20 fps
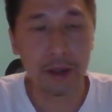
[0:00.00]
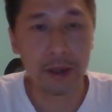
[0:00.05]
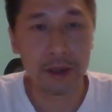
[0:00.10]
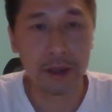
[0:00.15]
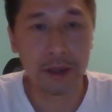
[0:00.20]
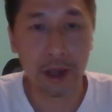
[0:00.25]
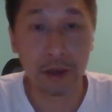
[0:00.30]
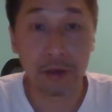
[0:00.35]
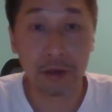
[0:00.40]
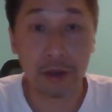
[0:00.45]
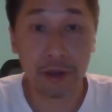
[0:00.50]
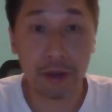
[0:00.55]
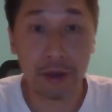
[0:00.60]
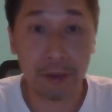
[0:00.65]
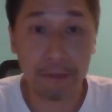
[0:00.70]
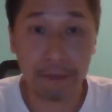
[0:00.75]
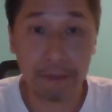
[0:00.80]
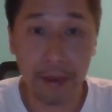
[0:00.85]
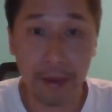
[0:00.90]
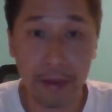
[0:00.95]
假如说它
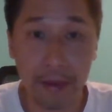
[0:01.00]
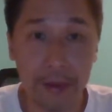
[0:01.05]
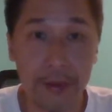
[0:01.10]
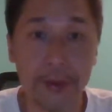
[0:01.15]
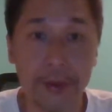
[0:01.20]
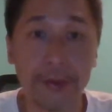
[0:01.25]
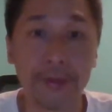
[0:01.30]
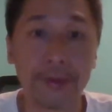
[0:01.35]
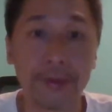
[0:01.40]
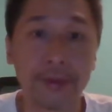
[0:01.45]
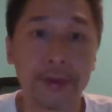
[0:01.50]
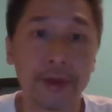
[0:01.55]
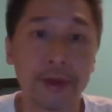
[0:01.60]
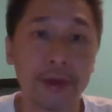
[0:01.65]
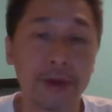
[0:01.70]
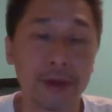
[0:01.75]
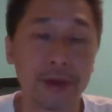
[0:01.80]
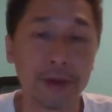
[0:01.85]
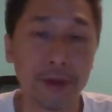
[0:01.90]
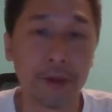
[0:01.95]
背后
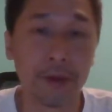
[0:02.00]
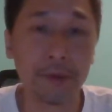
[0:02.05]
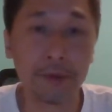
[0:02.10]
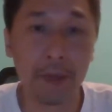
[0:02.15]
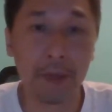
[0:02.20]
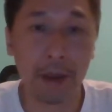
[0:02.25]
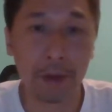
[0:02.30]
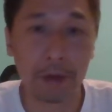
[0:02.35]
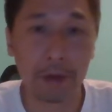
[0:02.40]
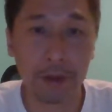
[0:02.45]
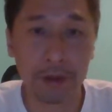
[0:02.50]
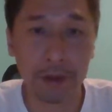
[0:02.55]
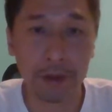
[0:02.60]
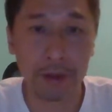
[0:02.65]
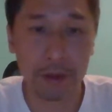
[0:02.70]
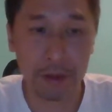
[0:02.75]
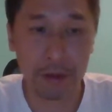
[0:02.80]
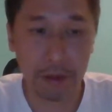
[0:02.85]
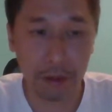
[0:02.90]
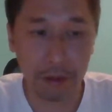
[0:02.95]
有美国
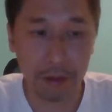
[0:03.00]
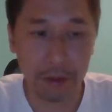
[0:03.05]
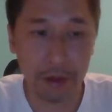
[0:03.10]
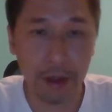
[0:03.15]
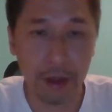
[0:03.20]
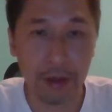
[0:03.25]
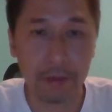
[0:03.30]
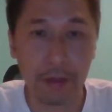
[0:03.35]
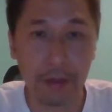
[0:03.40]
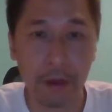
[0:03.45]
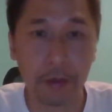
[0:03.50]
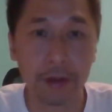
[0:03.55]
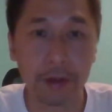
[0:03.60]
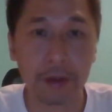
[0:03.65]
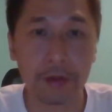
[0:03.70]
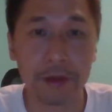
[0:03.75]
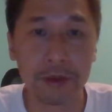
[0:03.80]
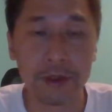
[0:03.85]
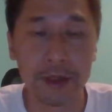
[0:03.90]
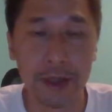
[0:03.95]
有那个美国
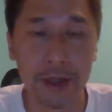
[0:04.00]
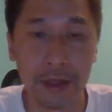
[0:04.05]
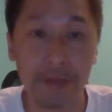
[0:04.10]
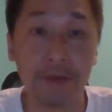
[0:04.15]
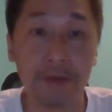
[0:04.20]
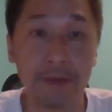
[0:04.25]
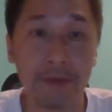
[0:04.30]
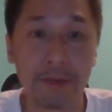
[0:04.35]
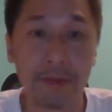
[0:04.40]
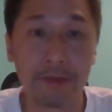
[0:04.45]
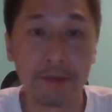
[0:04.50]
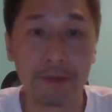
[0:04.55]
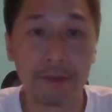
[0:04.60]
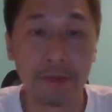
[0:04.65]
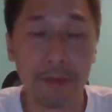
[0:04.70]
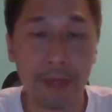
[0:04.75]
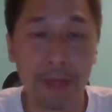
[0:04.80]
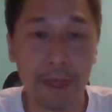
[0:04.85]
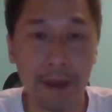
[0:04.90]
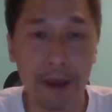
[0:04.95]
投资人
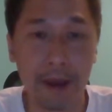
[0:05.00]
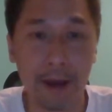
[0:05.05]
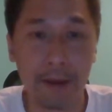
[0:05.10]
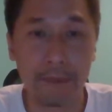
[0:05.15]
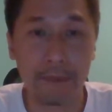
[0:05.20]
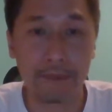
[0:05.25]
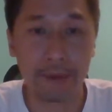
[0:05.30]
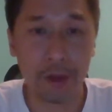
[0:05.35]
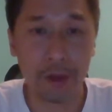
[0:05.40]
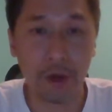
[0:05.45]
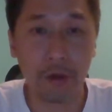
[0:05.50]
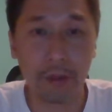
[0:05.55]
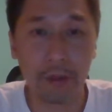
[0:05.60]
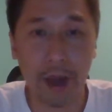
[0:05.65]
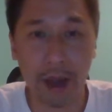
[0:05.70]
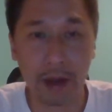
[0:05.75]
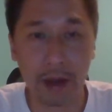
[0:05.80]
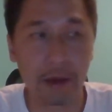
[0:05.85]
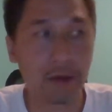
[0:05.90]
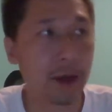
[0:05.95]
啊购
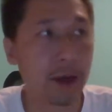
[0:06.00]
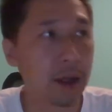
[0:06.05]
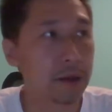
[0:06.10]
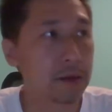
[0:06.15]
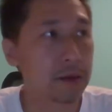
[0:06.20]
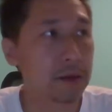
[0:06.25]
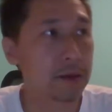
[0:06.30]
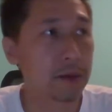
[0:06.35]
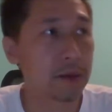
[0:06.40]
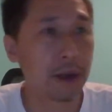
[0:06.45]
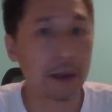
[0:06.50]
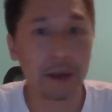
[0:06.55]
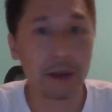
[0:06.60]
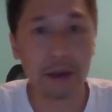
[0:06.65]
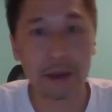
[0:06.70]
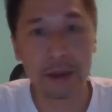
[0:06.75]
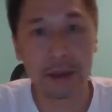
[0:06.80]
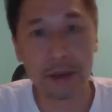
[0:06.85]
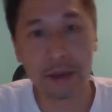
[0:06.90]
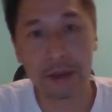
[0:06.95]
买的话，那那个
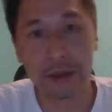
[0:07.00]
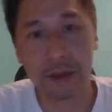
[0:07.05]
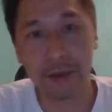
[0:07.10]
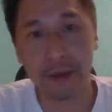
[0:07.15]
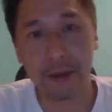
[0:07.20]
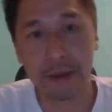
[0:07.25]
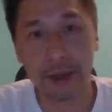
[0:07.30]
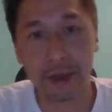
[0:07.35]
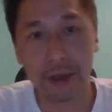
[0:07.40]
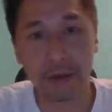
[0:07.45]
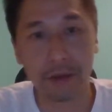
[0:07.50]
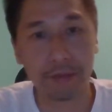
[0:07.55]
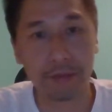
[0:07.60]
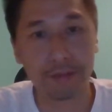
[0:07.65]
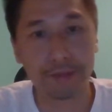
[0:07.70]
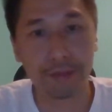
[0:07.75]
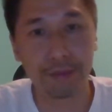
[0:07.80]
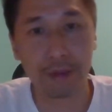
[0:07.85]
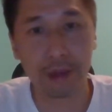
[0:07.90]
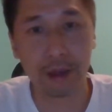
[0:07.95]
基金基本上都
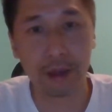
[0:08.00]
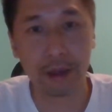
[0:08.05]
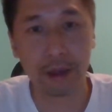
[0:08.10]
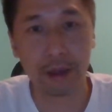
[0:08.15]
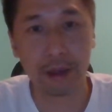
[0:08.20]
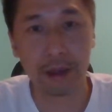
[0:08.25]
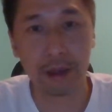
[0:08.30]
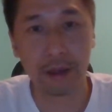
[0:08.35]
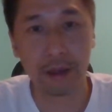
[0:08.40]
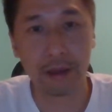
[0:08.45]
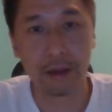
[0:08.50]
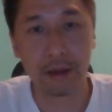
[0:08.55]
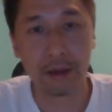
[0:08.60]
不可以